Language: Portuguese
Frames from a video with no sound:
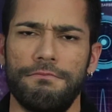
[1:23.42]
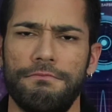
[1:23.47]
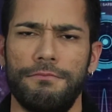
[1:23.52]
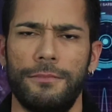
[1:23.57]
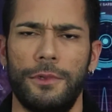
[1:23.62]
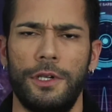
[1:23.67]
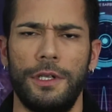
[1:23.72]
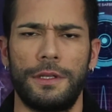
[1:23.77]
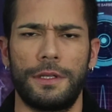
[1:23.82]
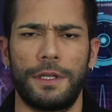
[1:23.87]

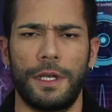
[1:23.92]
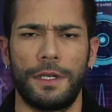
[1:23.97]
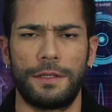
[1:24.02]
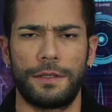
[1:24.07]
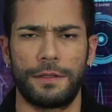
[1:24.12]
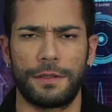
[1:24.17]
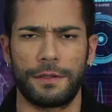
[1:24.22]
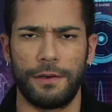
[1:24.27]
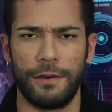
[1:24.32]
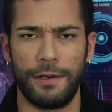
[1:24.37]

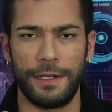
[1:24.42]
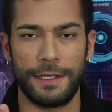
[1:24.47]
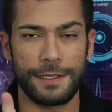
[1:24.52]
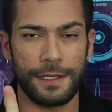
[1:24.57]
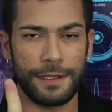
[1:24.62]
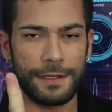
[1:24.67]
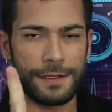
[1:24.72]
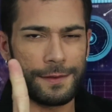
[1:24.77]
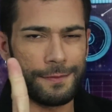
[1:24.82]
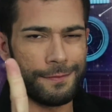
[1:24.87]
Muitas
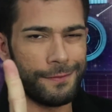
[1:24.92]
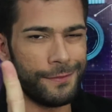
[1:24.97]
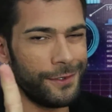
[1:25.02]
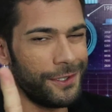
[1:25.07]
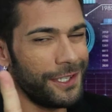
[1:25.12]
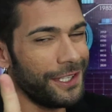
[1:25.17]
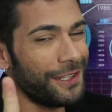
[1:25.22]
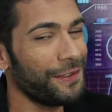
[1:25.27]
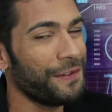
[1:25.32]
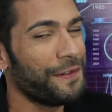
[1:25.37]
coisas
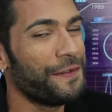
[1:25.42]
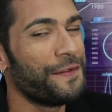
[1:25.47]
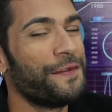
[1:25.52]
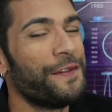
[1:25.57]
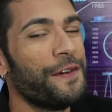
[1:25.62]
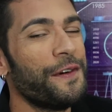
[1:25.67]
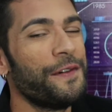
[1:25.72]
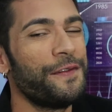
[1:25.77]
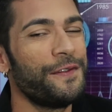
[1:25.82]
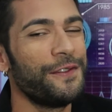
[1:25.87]
muito
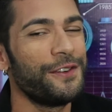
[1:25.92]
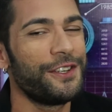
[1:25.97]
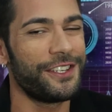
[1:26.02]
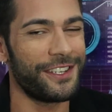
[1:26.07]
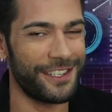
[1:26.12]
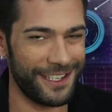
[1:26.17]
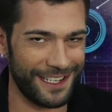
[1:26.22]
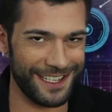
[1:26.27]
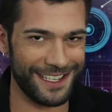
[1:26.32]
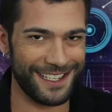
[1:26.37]

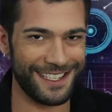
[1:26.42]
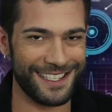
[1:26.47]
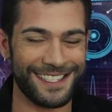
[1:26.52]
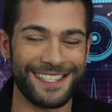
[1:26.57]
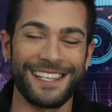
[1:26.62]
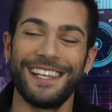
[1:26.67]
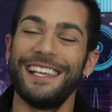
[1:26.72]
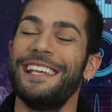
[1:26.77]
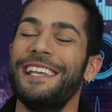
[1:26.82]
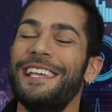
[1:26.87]

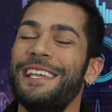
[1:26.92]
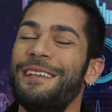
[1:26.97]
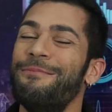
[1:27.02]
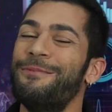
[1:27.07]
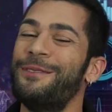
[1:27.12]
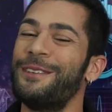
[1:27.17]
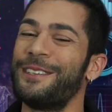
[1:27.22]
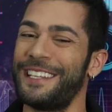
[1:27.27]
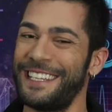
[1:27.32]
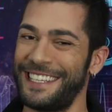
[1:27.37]
fofuchinhas e
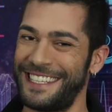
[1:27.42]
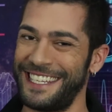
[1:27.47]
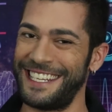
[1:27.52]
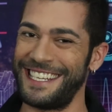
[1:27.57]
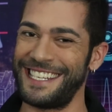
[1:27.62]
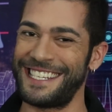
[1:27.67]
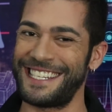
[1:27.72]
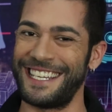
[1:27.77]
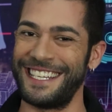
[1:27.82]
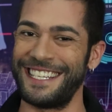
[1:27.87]
muito
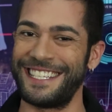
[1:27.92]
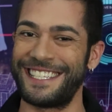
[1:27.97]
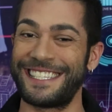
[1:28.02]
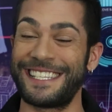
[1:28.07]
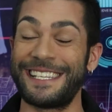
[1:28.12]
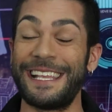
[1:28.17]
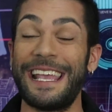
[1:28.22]
interessantes.